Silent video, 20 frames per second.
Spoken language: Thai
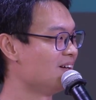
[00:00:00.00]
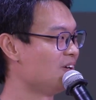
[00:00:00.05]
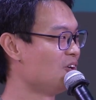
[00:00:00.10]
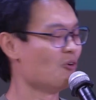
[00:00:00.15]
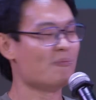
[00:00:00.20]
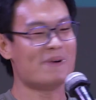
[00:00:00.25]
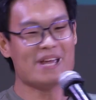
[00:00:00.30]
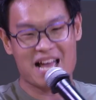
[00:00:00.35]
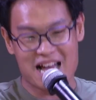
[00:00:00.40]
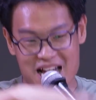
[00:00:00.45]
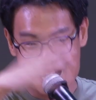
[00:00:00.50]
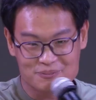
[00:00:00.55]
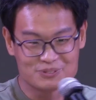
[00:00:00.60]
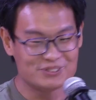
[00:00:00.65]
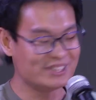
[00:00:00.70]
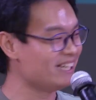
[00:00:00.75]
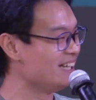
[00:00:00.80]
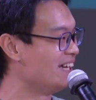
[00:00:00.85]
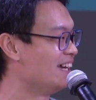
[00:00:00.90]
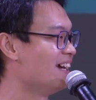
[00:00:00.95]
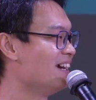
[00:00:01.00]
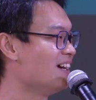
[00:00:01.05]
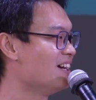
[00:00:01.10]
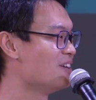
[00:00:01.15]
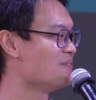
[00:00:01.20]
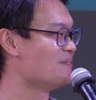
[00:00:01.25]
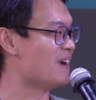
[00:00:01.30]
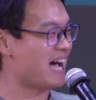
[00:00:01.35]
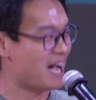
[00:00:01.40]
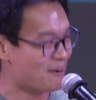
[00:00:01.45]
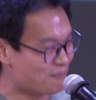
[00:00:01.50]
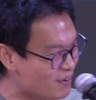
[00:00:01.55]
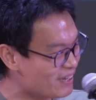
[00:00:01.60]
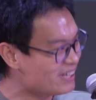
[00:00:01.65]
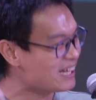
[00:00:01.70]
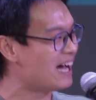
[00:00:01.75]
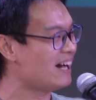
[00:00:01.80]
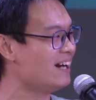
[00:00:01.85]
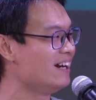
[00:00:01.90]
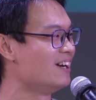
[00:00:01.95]
ลงไปอาบสิมาอาบด้วย
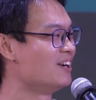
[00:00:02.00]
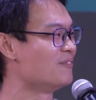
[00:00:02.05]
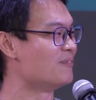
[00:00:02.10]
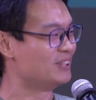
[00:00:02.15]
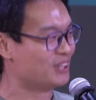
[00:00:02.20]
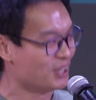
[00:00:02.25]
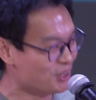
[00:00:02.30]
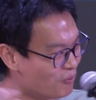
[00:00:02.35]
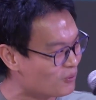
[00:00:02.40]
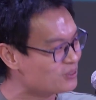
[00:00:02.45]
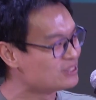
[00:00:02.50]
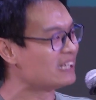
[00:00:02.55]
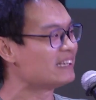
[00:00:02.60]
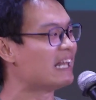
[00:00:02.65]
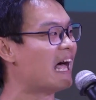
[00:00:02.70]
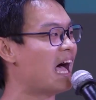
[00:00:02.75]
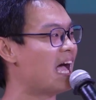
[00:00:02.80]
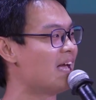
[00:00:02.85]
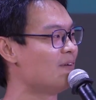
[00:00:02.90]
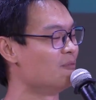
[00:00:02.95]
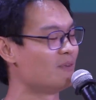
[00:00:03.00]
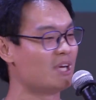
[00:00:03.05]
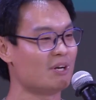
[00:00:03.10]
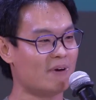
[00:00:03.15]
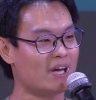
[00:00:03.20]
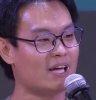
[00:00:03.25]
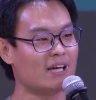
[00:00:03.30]
กันมันสนุกจะตายผมคิดว่า